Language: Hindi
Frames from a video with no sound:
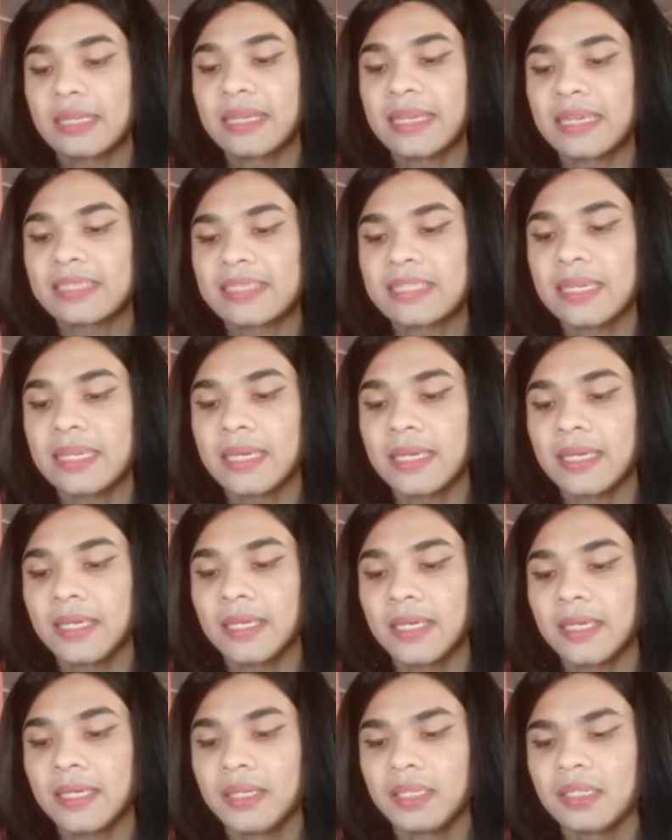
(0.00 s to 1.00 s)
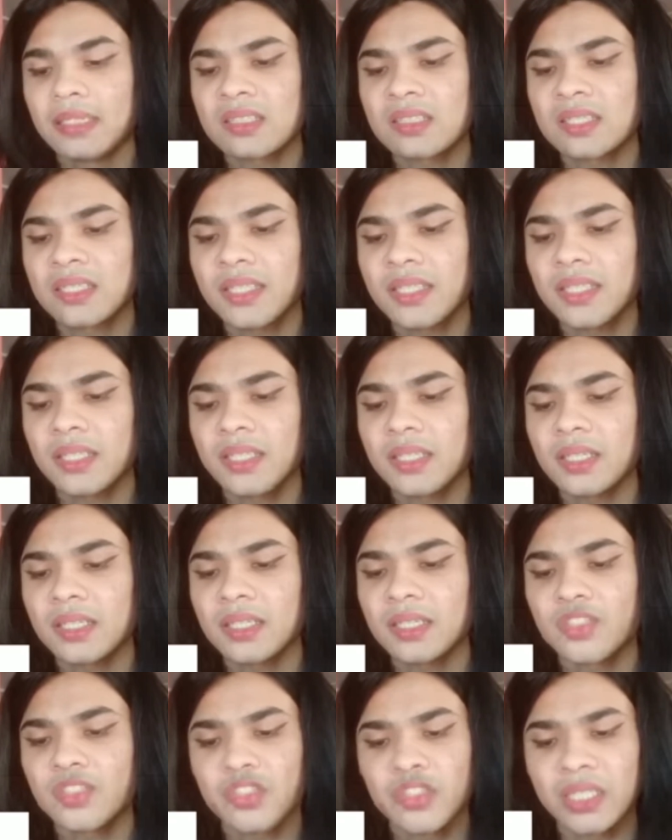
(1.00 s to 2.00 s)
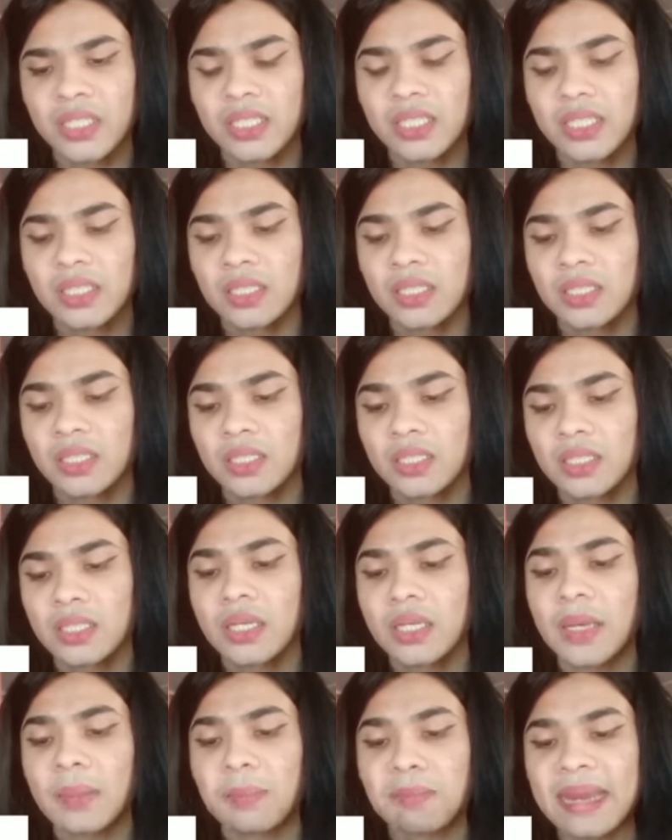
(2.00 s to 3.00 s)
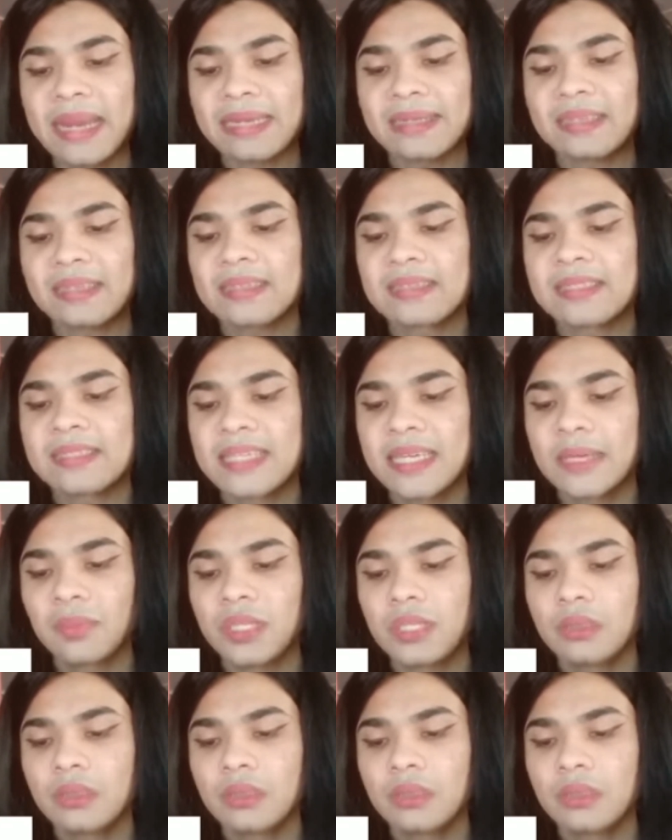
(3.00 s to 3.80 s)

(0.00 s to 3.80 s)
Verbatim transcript: नेक्स्ट है इस ही शी मेंटली स्टेबल